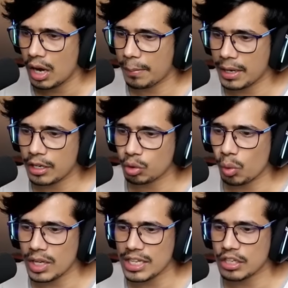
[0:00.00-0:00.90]
हमारा
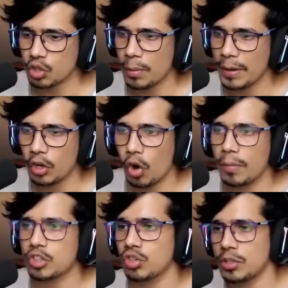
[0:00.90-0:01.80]
थोड़ा सा इसको मैं पहले
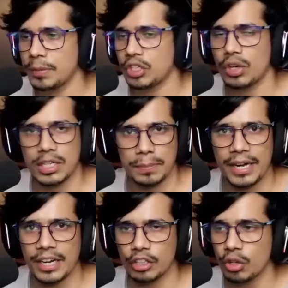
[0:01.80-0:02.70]
कॉबल से पीछे को
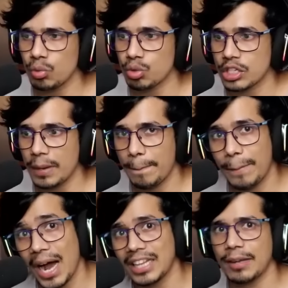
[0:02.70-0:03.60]
एक्सपेंड करता हूँ और उसके
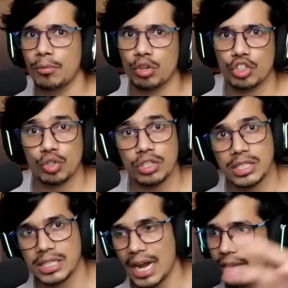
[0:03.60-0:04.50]
बाद हम लोग इसको
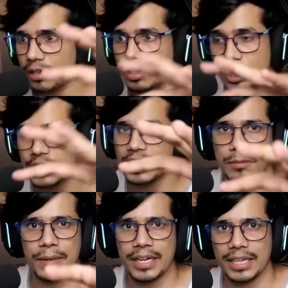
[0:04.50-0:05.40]
डर्ट से
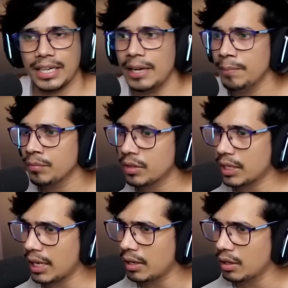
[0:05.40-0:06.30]
एक्सपेंड करेंगे
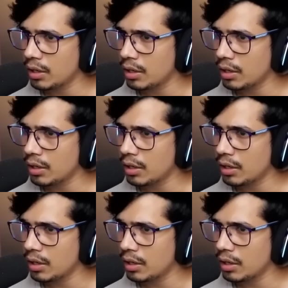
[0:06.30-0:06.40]
ठीक है